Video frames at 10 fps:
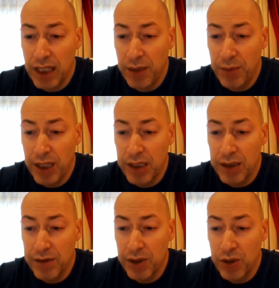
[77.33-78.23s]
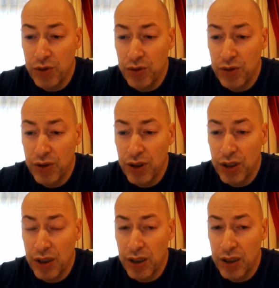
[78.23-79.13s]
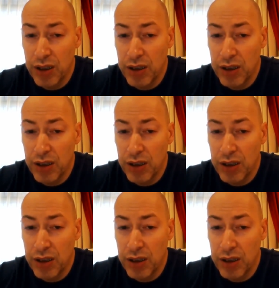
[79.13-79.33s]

Имеется в виду э,